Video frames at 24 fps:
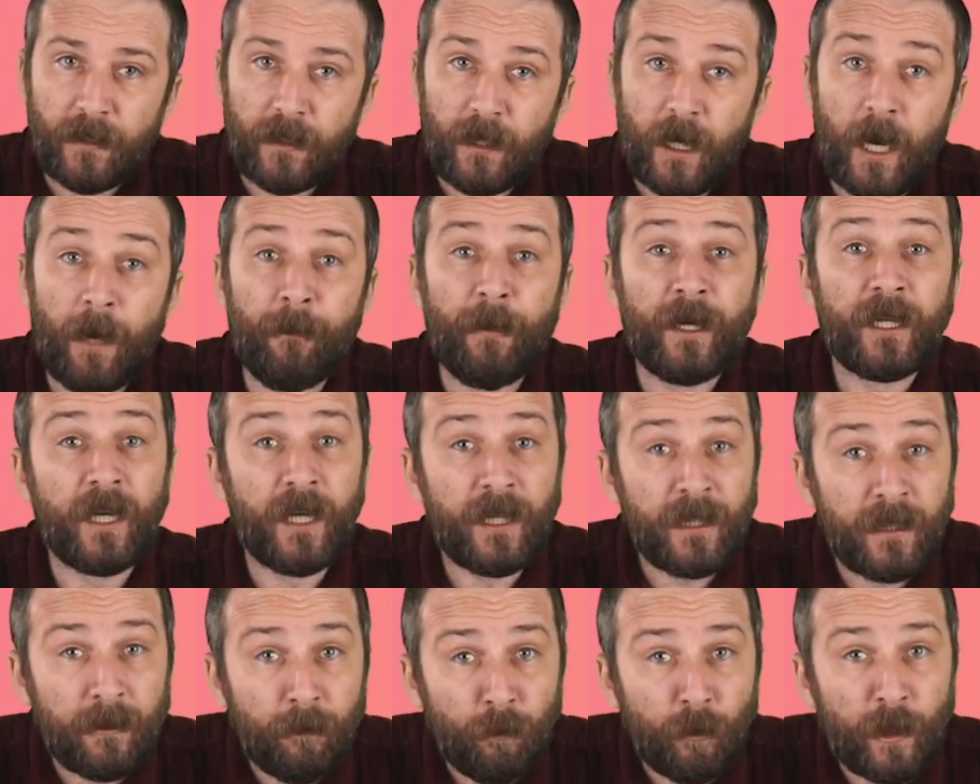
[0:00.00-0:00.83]
Ama
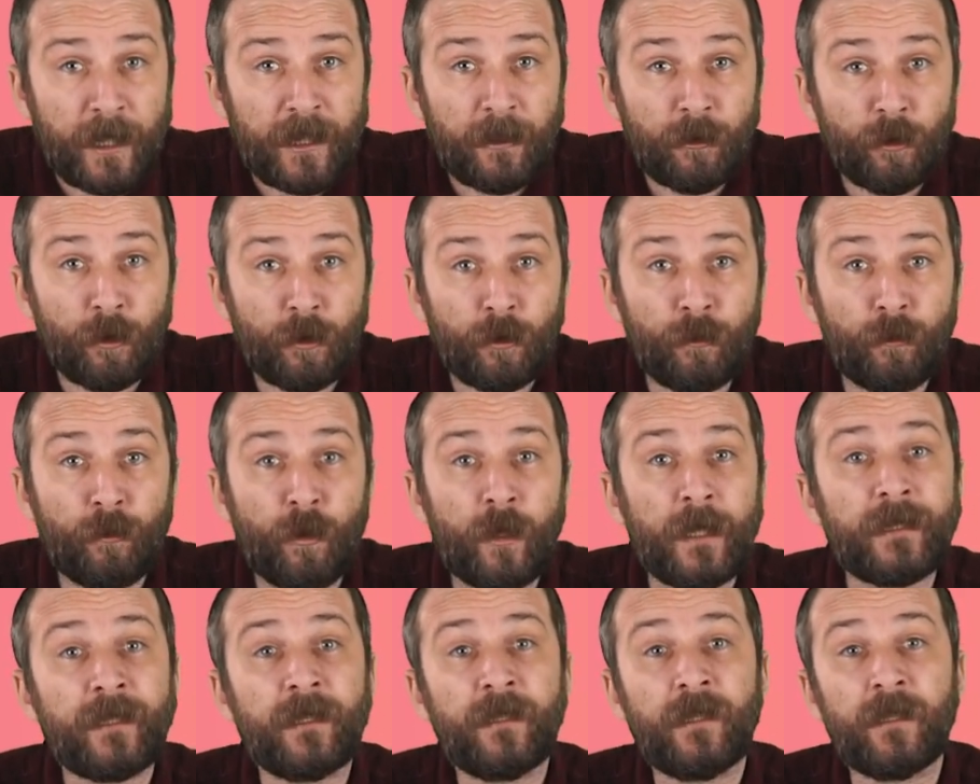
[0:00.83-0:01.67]
kayyum rektörün
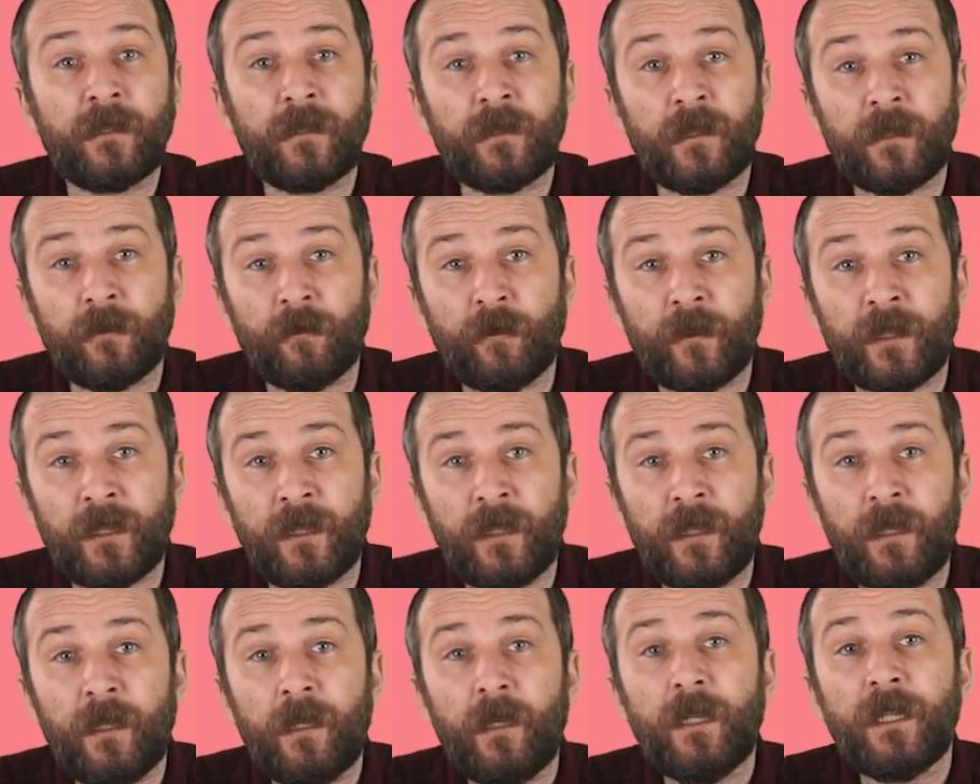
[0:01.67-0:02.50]
Boğaziçi serüveni
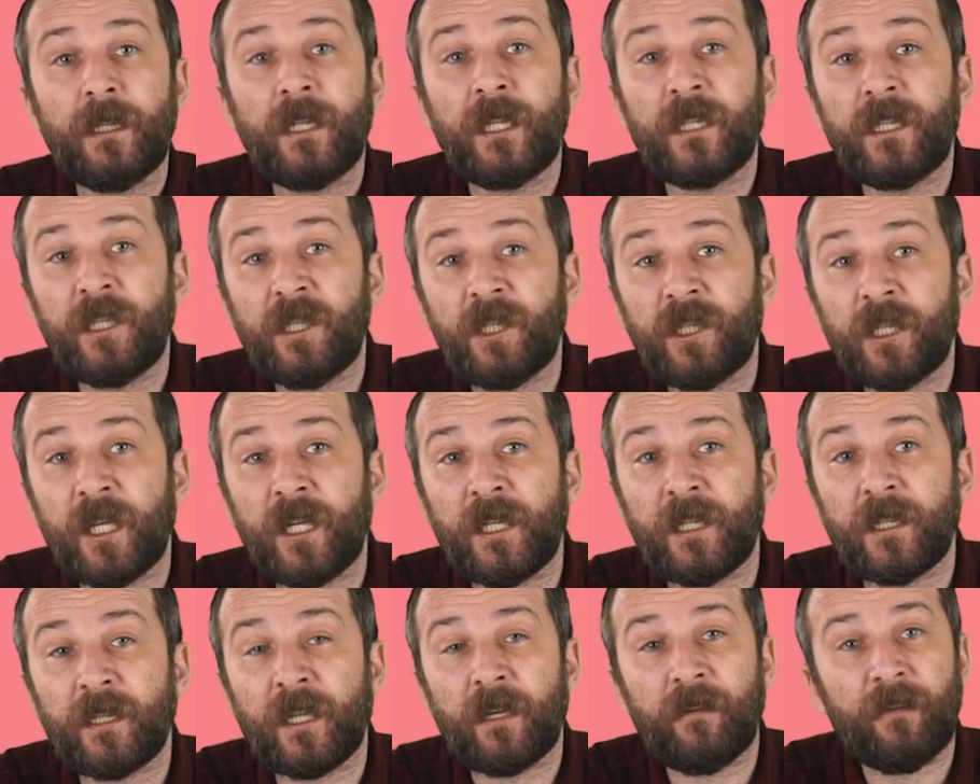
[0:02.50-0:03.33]
7.
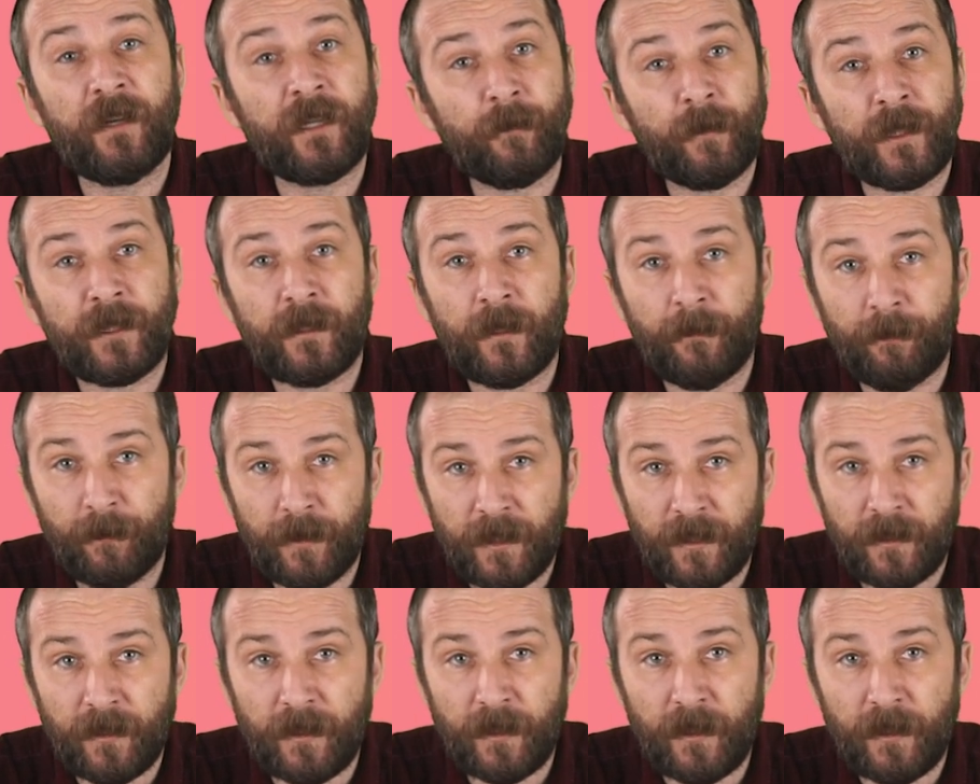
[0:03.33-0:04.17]
ayına varmadan
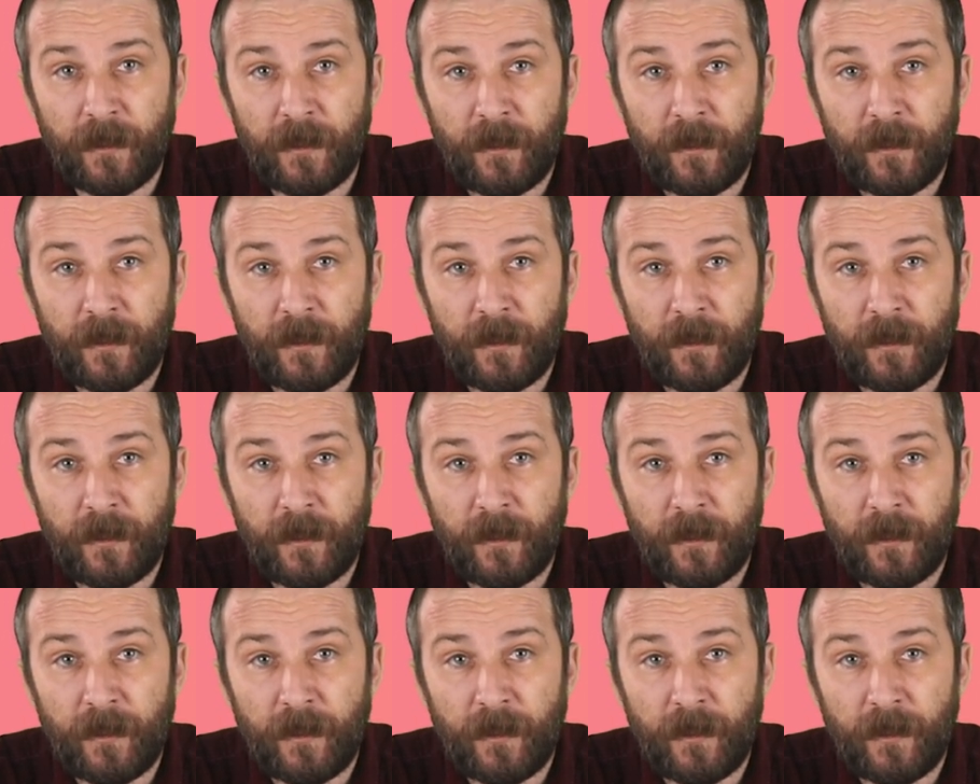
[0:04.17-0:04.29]
bitti.